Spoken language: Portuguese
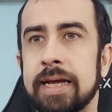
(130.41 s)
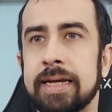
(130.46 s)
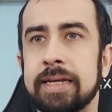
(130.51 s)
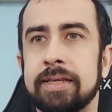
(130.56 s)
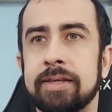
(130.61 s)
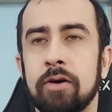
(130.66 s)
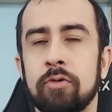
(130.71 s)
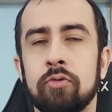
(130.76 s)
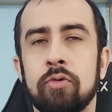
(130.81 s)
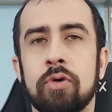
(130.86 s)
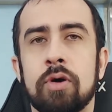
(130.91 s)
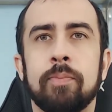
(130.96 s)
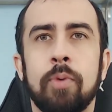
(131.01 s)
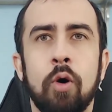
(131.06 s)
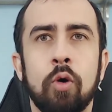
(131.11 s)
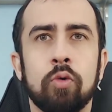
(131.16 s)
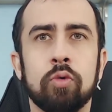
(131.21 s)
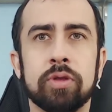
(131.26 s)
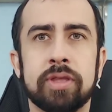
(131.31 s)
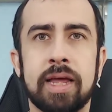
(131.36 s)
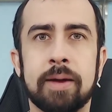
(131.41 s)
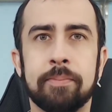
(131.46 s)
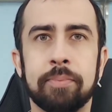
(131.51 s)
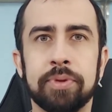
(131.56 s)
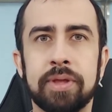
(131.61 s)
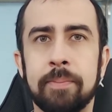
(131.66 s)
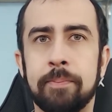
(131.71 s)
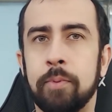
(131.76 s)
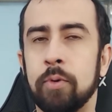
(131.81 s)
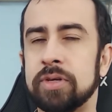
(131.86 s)
Então, pouco tempo
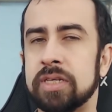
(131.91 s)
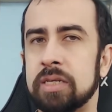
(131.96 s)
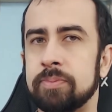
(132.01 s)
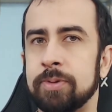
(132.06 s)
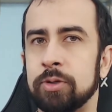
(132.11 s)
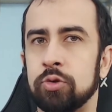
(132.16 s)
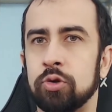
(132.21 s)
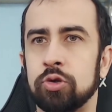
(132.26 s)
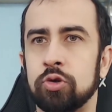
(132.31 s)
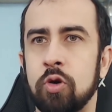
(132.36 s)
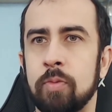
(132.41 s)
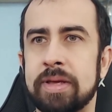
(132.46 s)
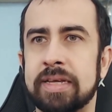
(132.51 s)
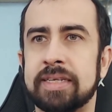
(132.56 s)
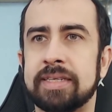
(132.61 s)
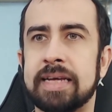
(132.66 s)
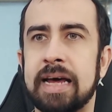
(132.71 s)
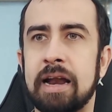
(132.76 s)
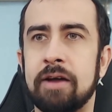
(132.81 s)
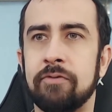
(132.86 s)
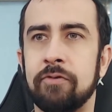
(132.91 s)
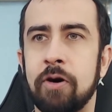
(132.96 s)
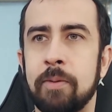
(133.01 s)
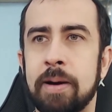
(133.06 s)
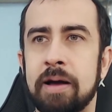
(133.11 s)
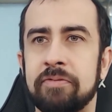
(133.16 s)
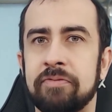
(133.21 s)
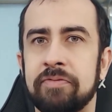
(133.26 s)
depois, as pessoas começaram a formar